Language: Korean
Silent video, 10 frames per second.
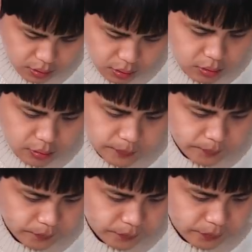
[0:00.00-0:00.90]
야
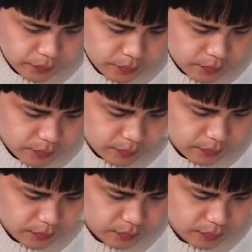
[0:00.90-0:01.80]
올리고당
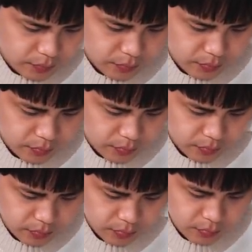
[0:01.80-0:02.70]
들어갔지 케찹
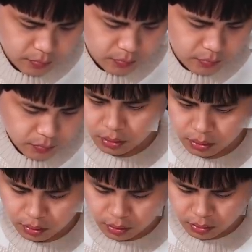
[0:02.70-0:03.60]
들어갔지 그
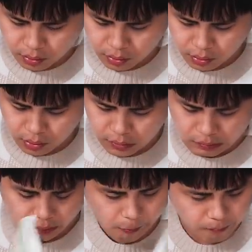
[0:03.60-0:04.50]
MSG 그
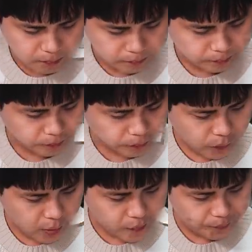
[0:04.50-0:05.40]
뭐야 연두
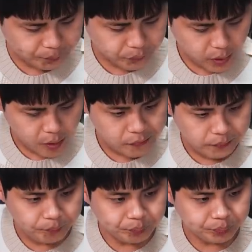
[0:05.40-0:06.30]
들어갔지 아니,
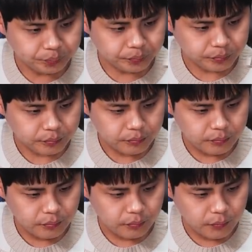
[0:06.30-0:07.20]
맛이 없냐고
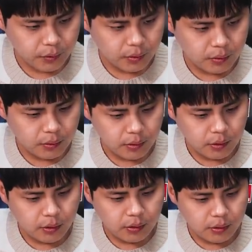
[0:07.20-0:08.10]
이 소스가.
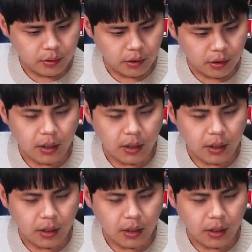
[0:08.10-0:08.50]
네.